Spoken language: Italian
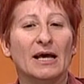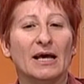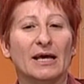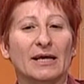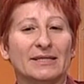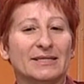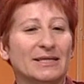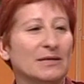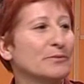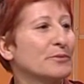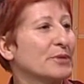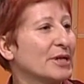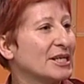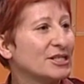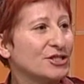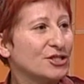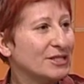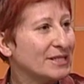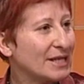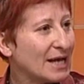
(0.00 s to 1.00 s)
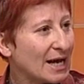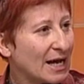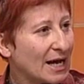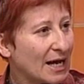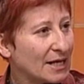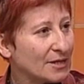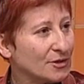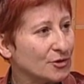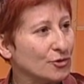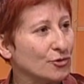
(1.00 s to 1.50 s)
è sempre
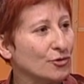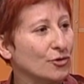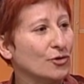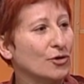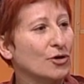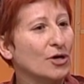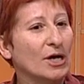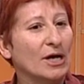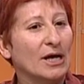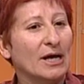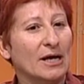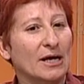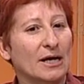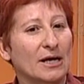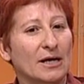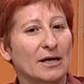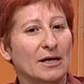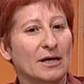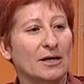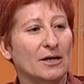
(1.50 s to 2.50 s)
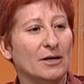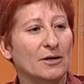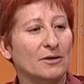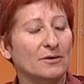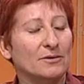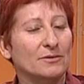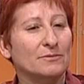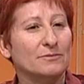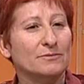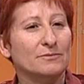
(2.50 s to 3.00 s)
agitato,
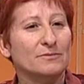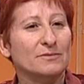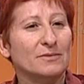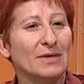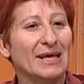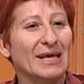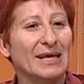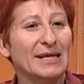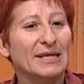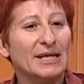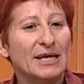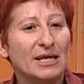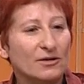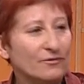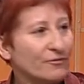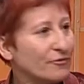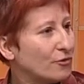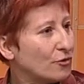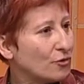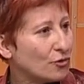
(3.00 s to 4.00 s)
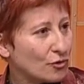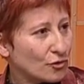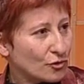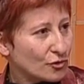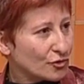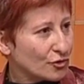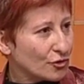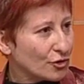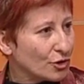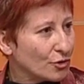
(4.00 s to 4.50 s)
eh, è
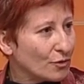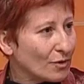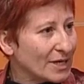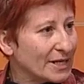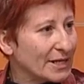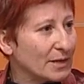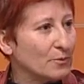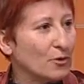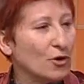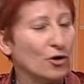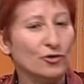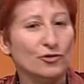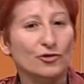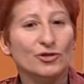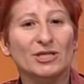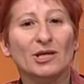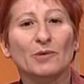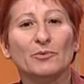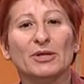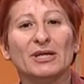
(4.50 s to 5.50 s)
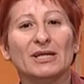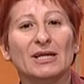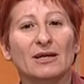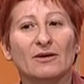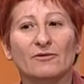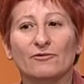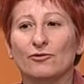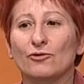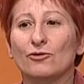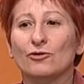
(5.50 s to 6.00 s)
nervoso in qualche modo, sia per il
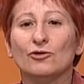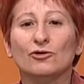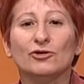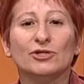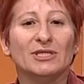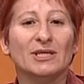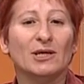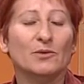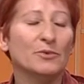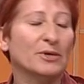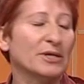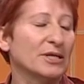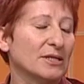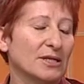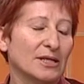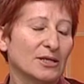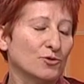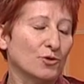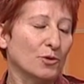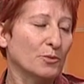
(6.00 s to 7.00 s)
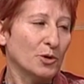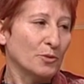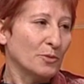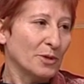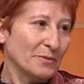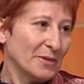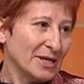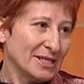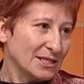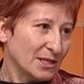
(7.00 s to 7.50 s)
lavoro sia per le sue
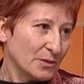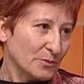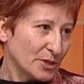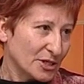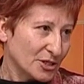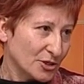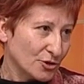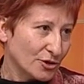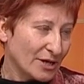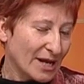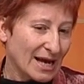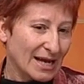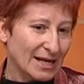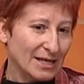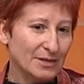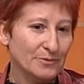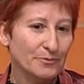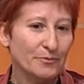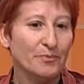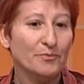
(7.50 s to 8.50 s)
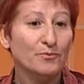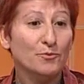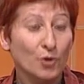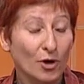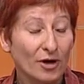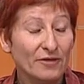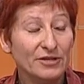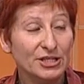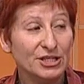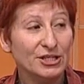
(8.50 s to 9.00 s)
problematiche personali,
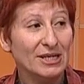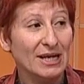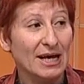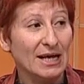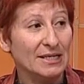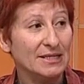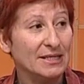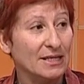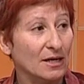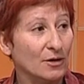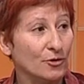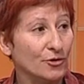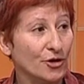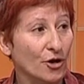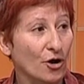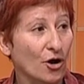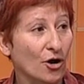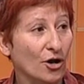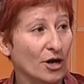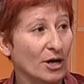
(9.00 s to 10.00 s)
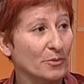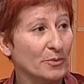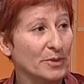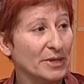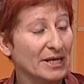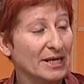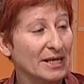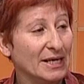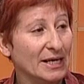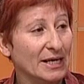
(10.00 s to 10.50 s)
può avvicinarsi allo yoga
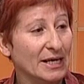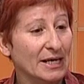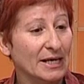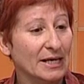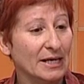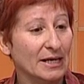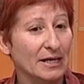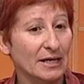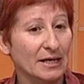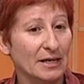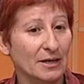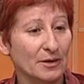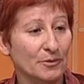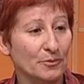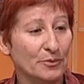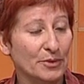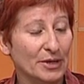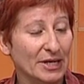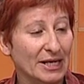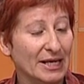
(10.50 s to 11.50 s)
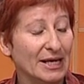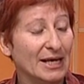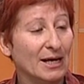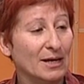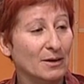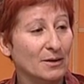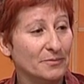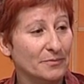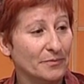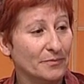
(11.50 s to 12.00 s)
perché, eh, perché,
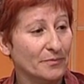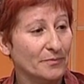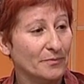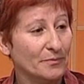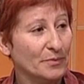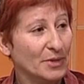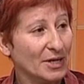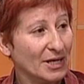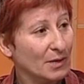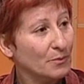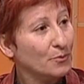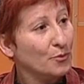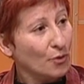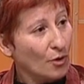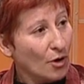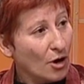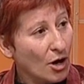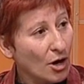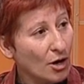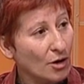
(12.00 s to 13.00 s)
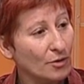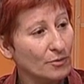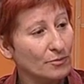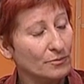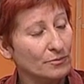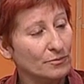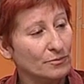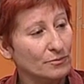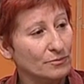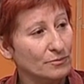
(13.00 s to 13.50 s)
mm, perché può
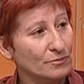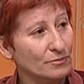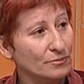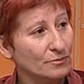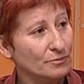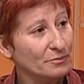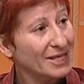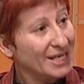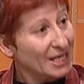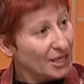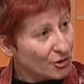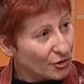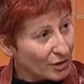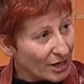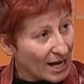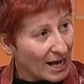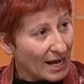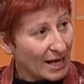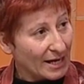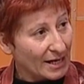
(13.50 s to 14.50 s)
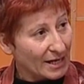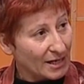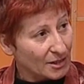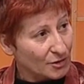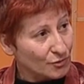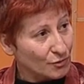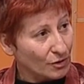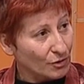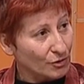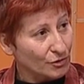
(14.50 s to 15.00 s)
mm, migliorare
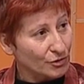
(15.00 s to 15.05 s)
la sua